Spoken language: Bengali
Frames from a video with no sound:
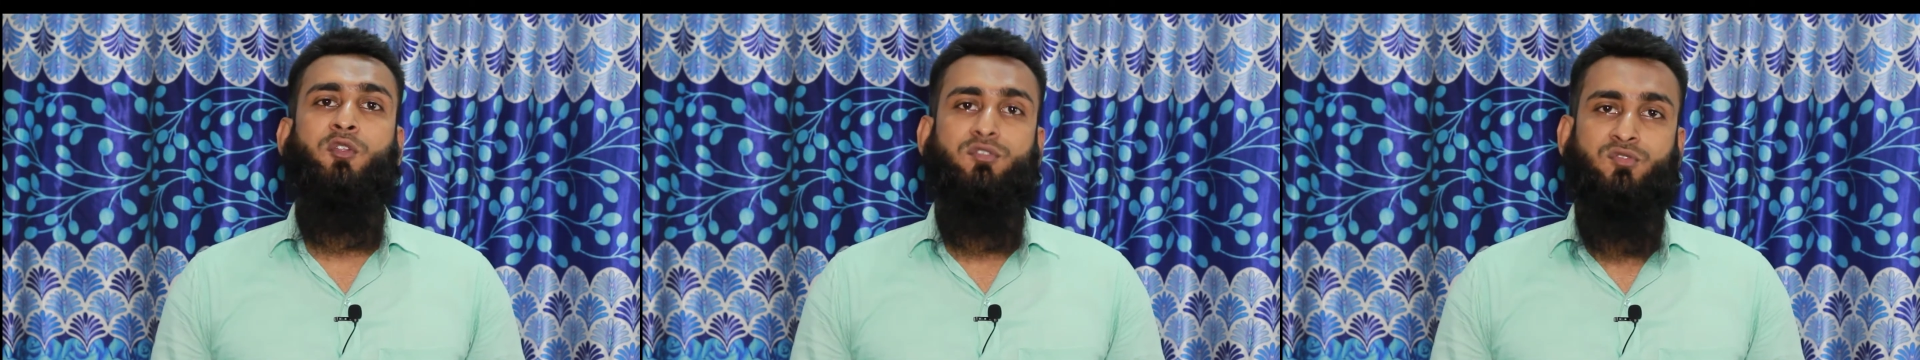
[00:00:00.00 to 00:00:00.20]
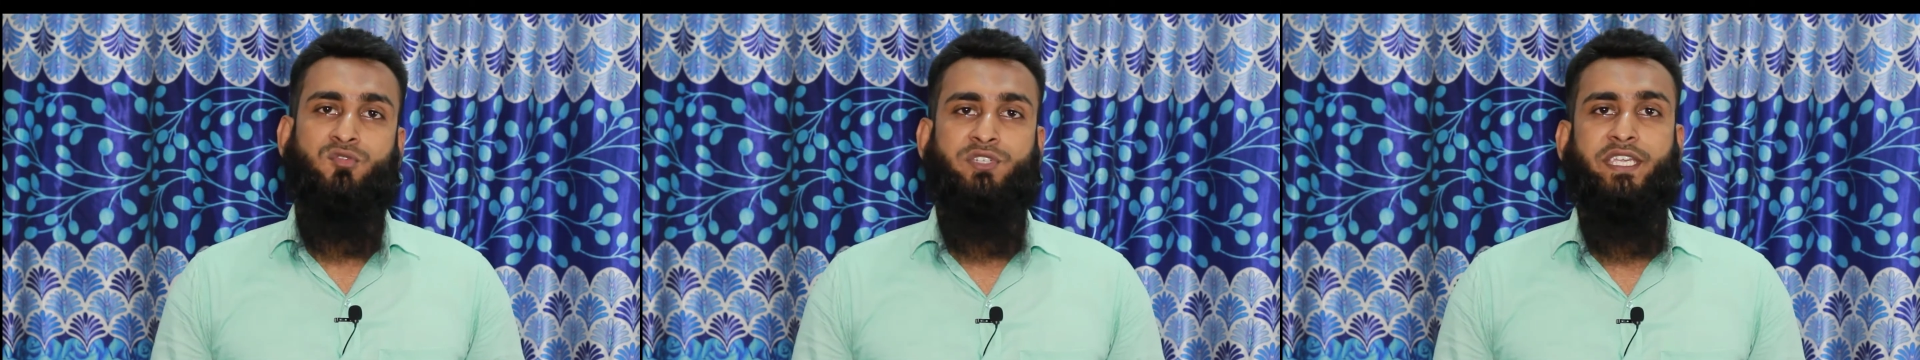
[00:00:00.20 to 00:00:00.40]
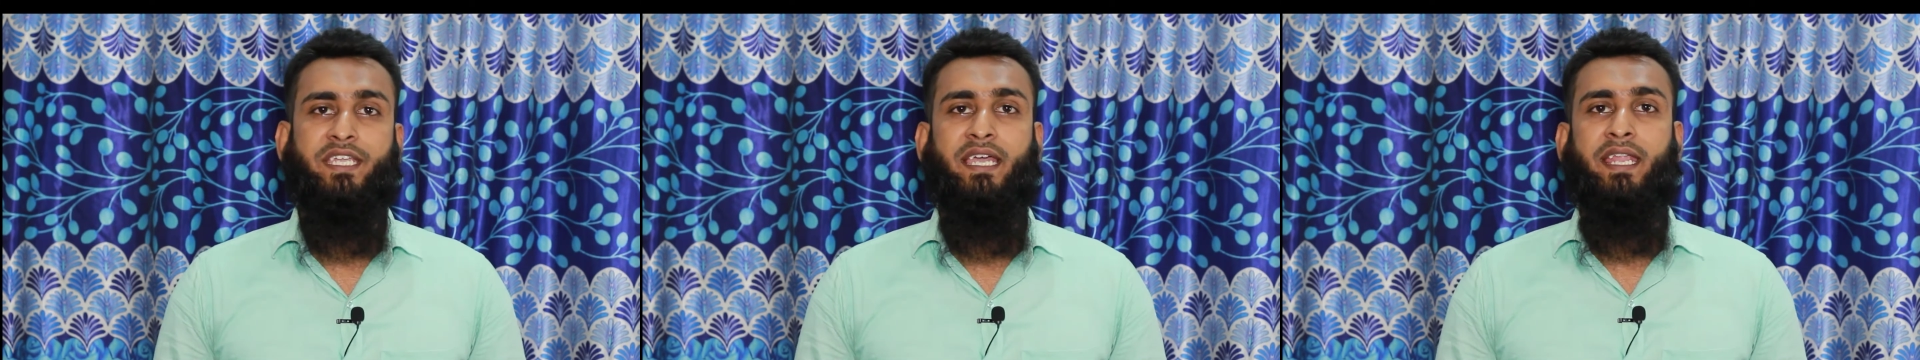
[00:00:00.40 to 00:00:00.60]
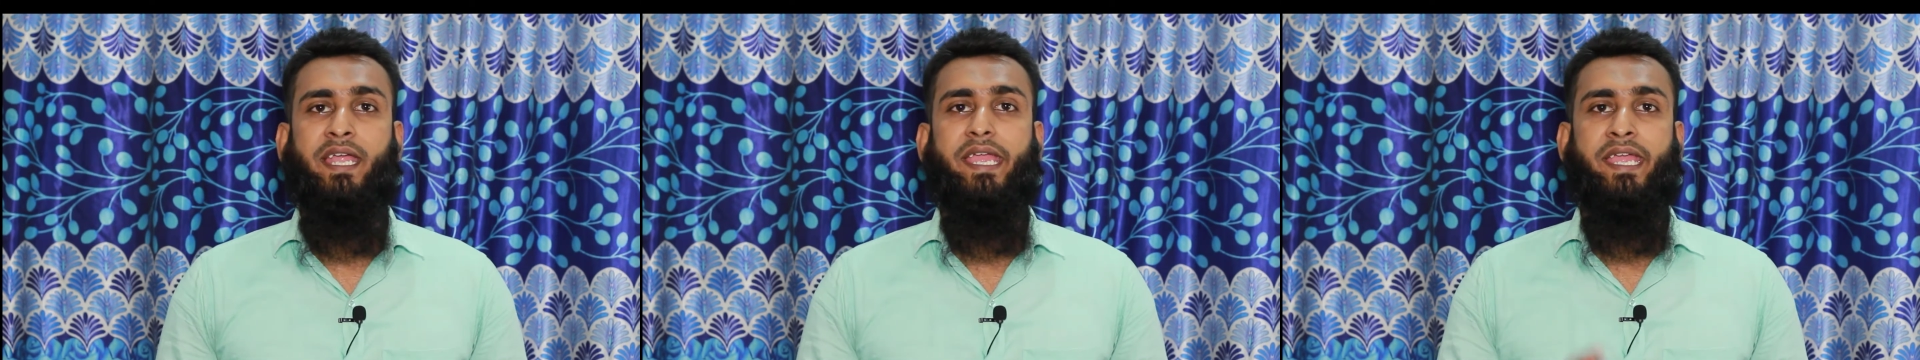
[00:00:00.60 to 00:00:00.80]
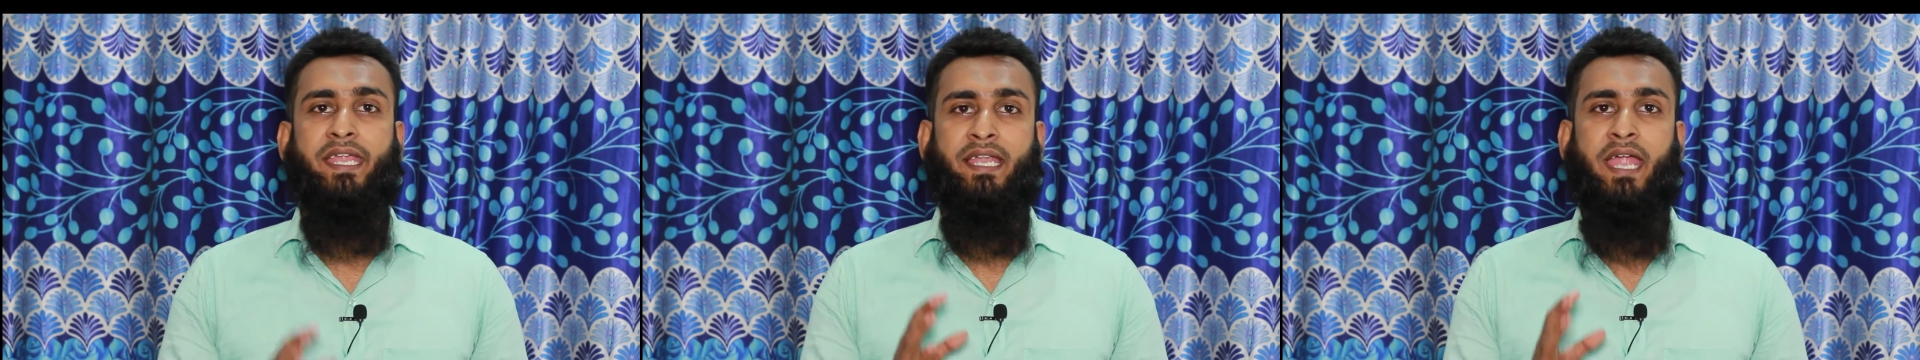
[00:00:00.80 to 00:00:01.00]
নতুন ঠিকানা
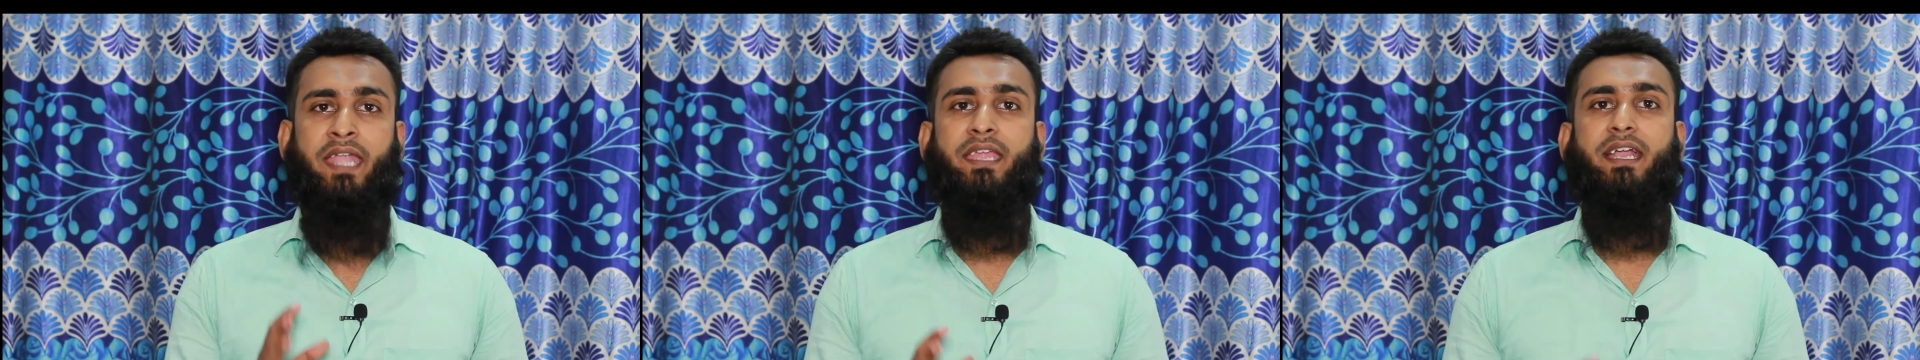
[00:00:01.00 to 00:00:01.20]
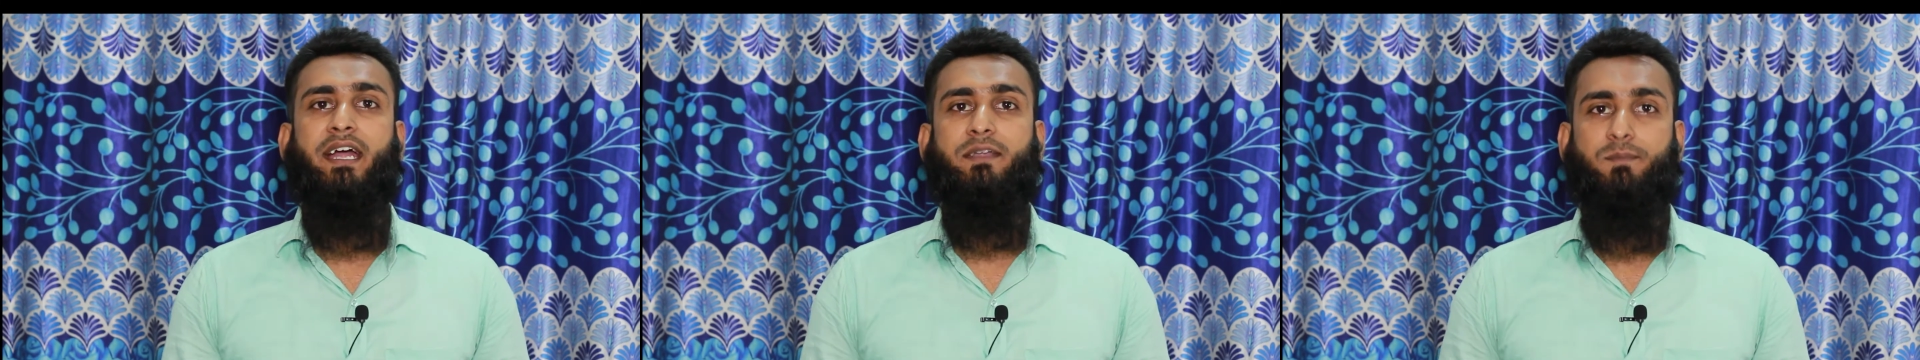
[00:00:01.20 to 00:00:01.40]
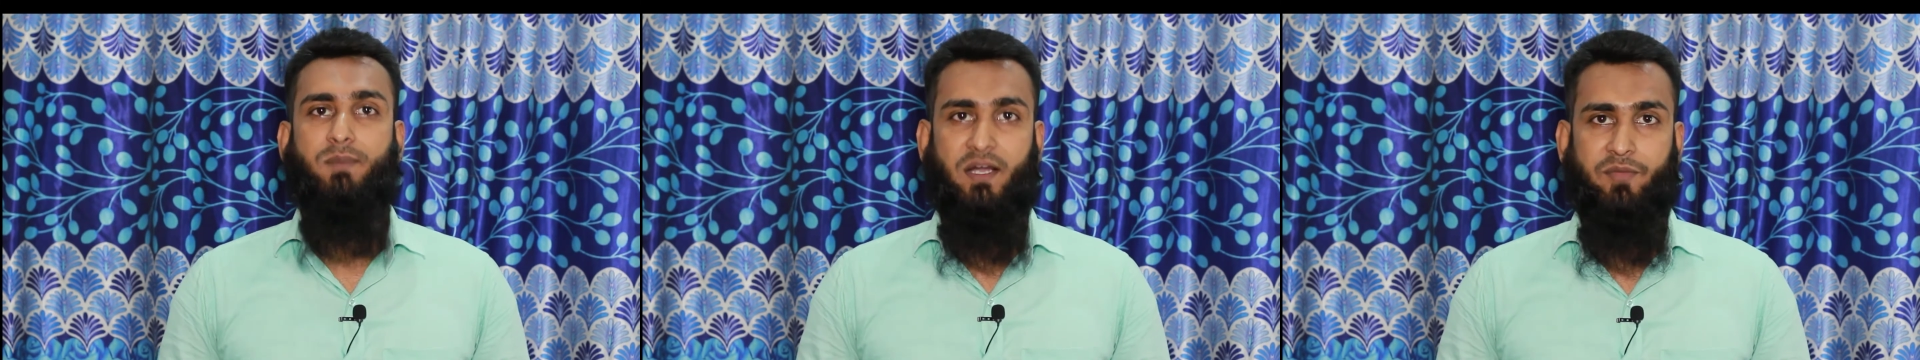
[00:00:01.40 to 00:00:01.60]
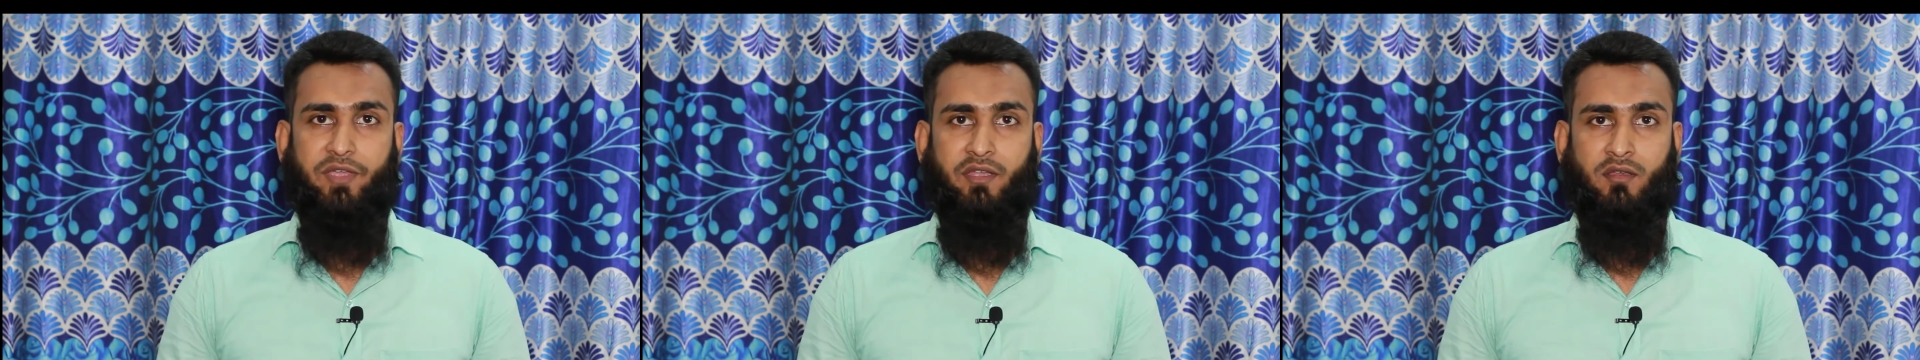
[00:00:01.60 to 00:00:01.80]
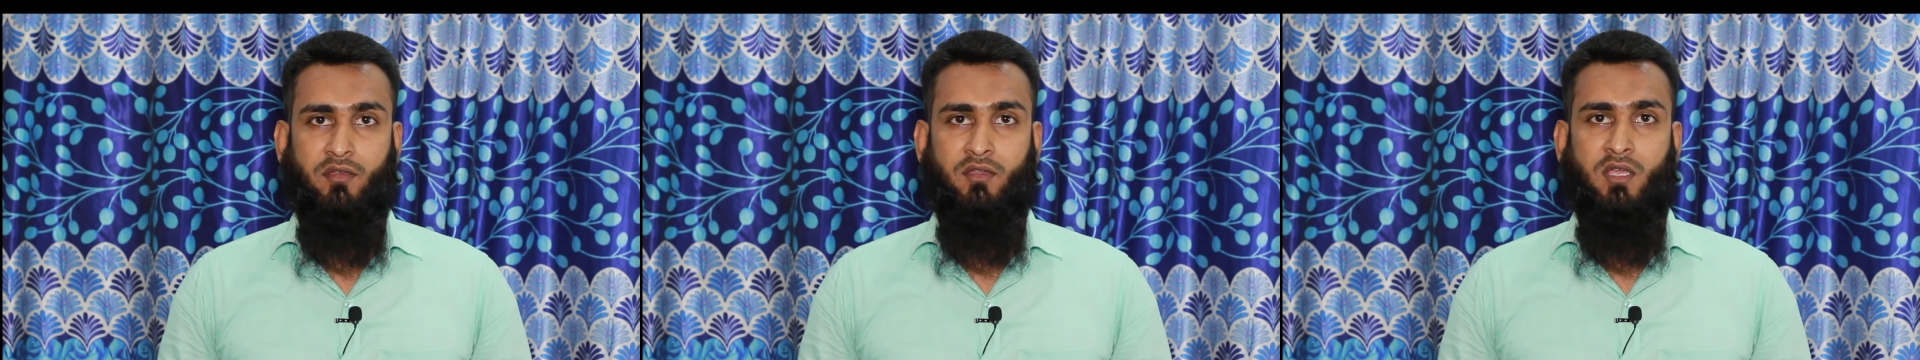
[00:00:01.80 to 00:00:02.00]
এনআইডি কার্ড পাবেন